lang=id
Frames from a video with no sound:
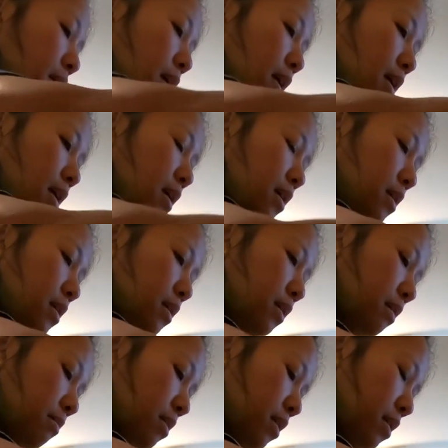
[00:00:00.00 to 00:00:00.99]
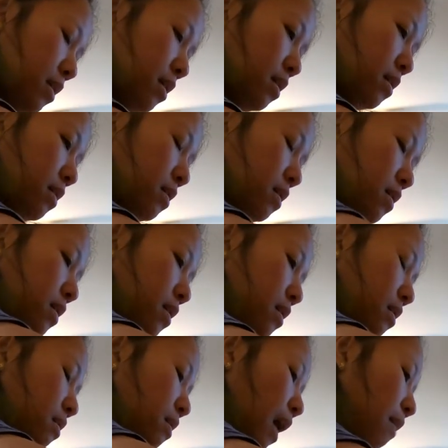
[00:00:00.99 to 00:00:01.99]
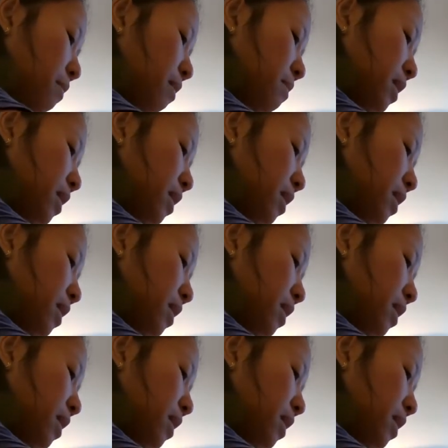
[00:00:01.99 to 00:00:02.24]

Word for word: lagi cabenya abang